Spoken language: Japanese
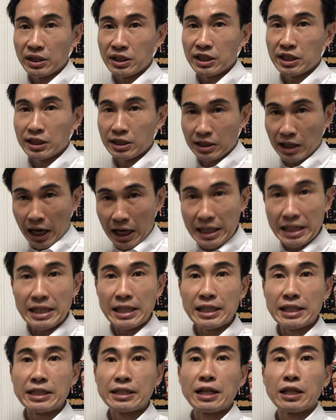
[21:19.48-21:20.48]
しっか
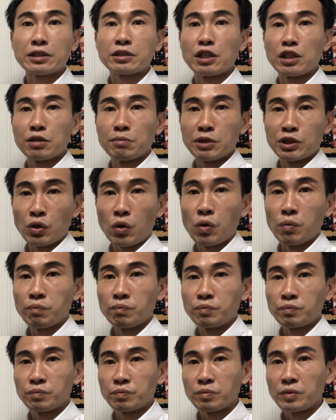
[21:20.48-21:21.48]
りやっていきましょ
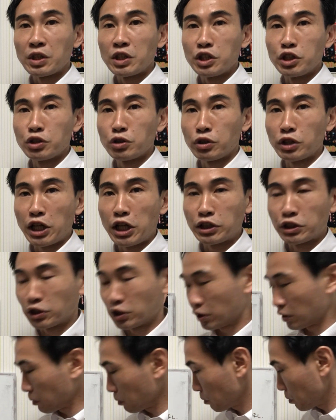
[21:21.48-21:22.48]
う以上で
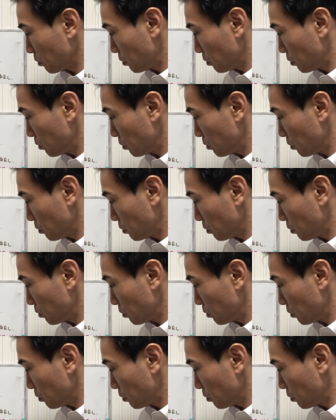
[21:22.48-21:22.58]
す